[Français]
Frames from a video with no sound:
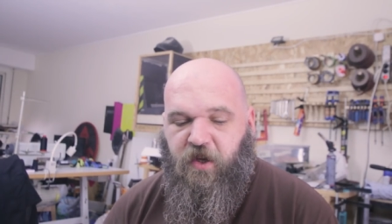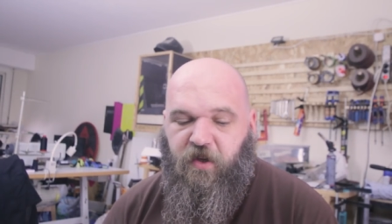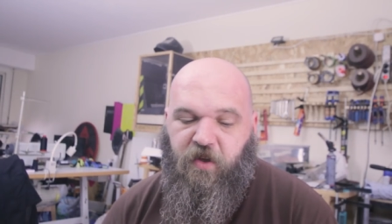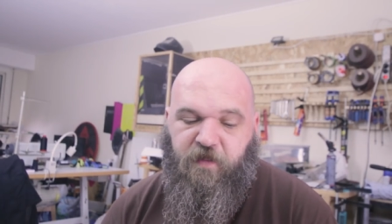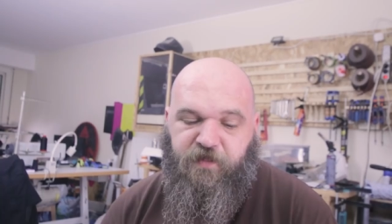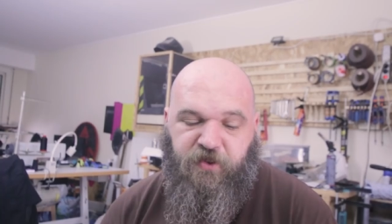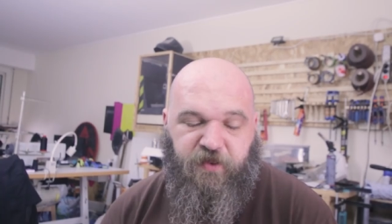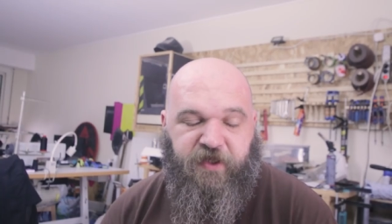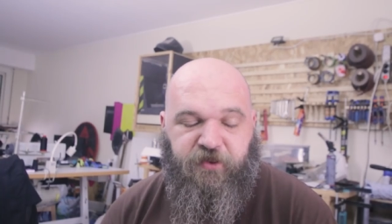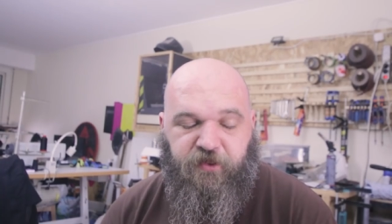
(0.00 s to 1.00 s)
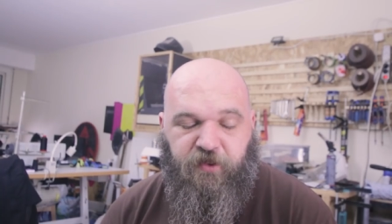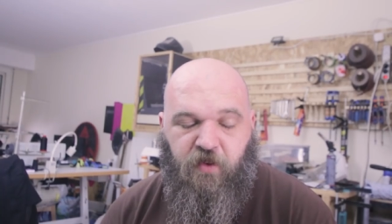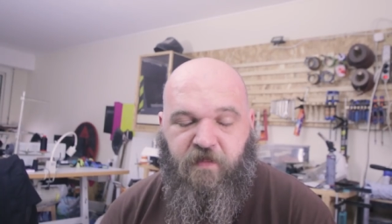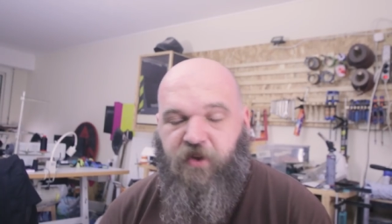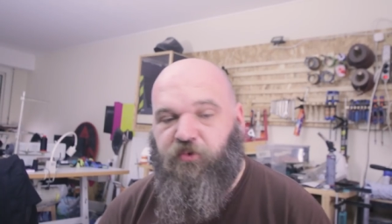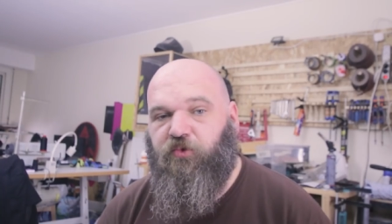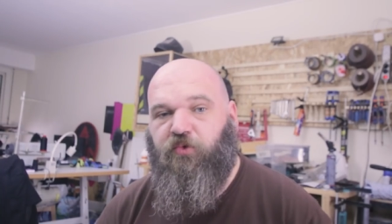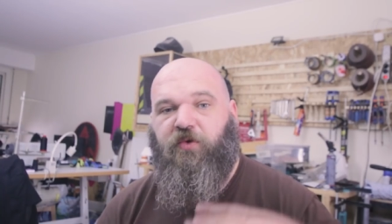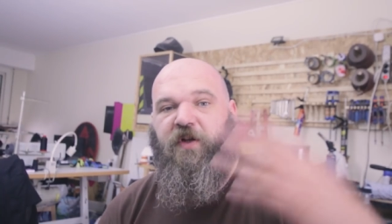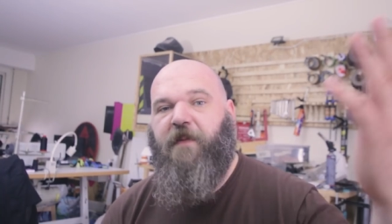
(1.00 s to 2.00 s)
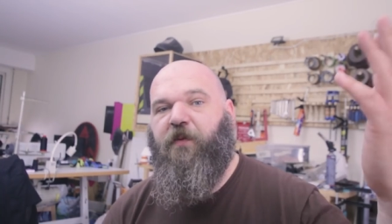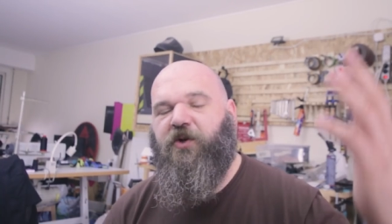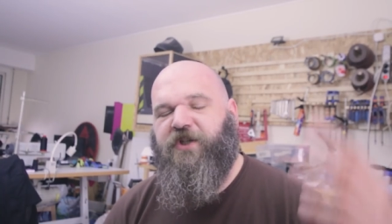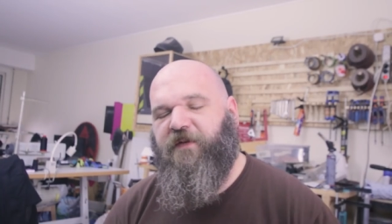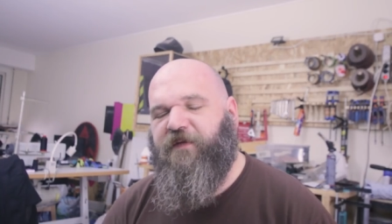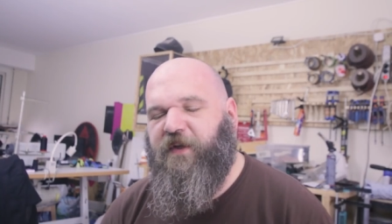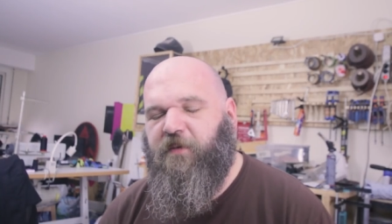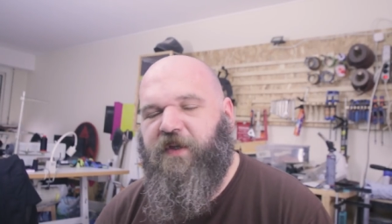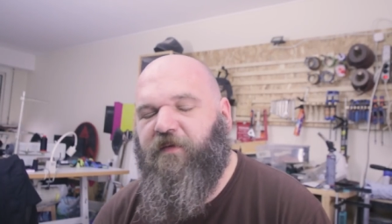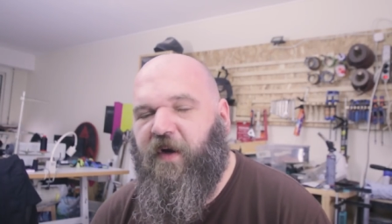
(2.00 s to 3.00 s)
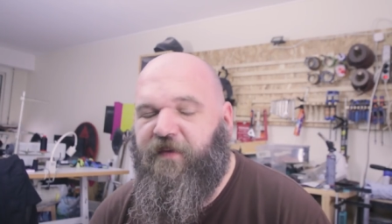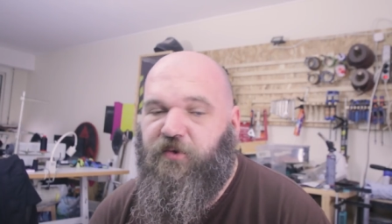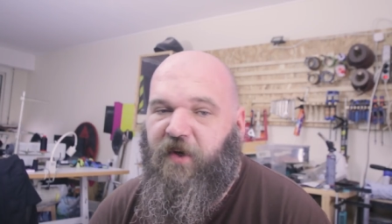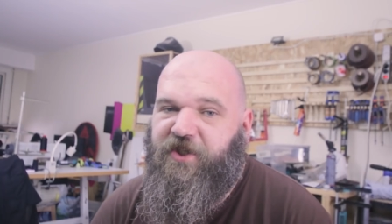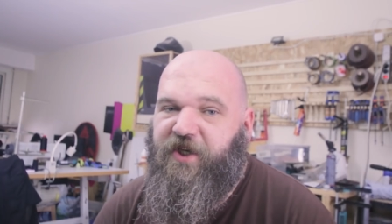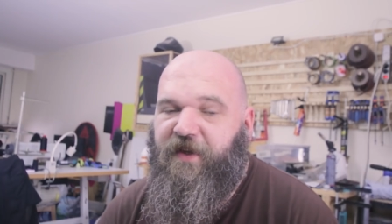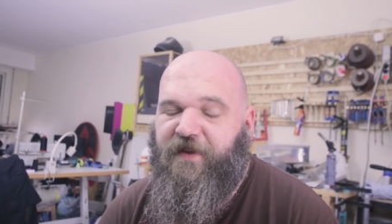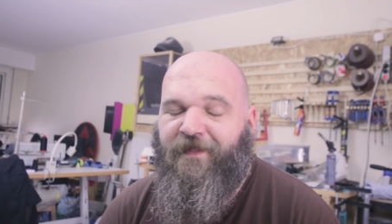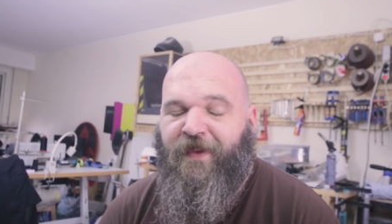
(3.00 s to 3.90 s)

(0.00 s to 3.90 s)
Euh, et puis en attendant bah, toutes les prochaines vidéos qui vont arriver sur la chaîne,